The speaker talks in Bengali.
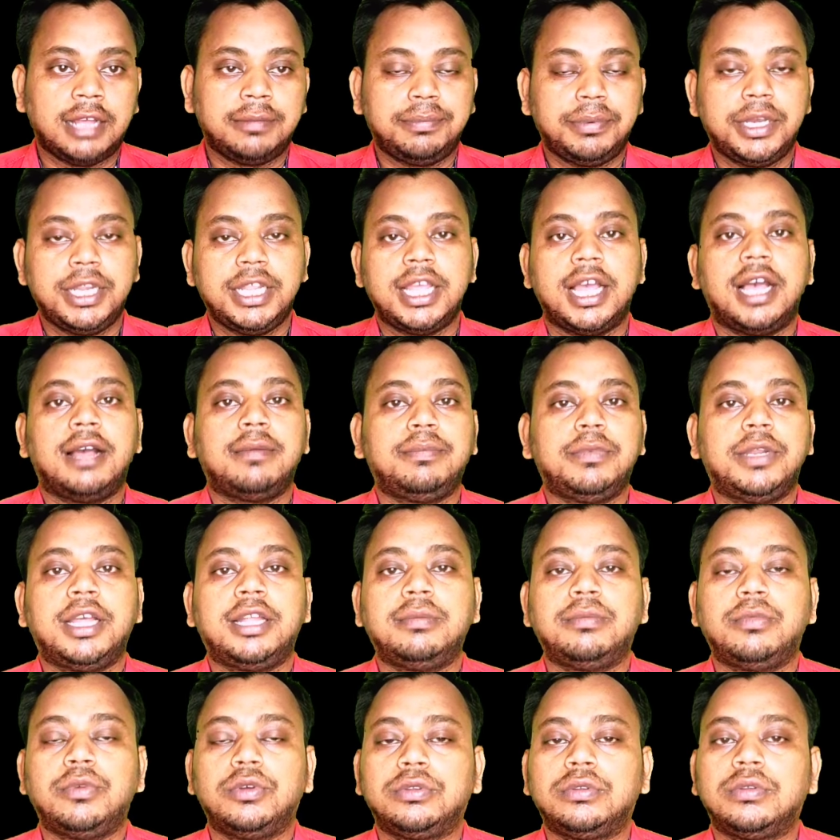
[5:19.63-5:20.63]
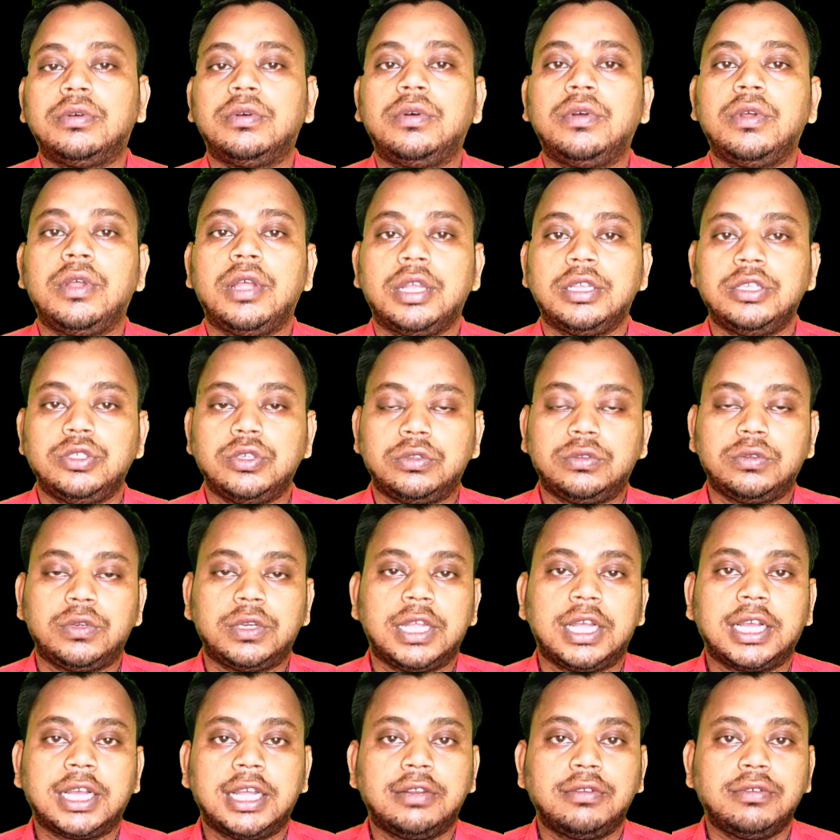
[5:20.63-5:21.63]
আপনি আপনার মতো যত
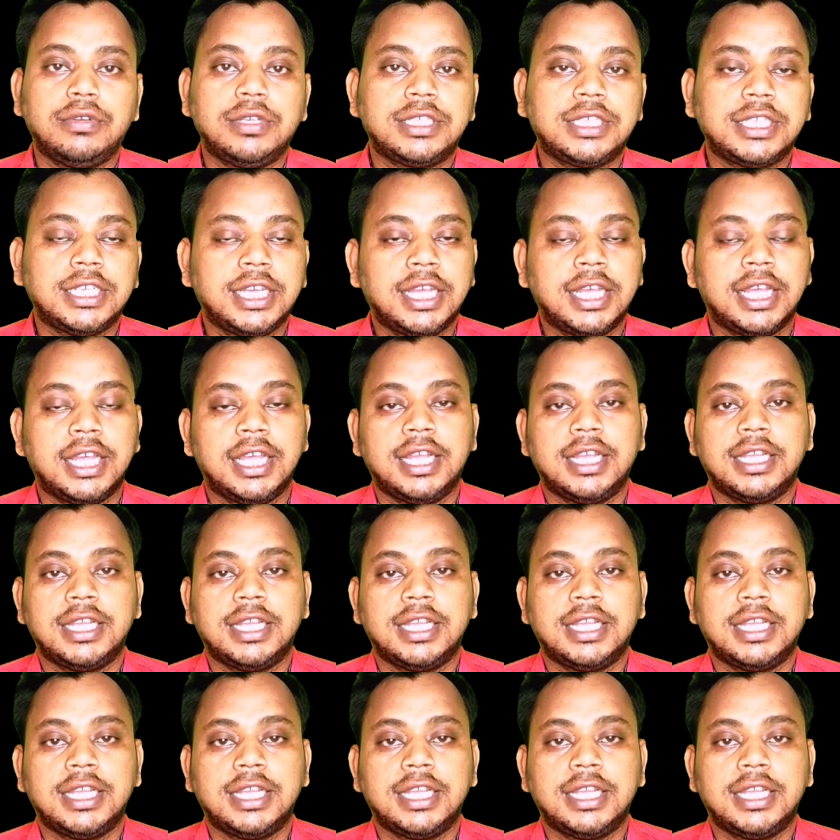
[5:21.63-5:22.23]
টাকা রয়েছে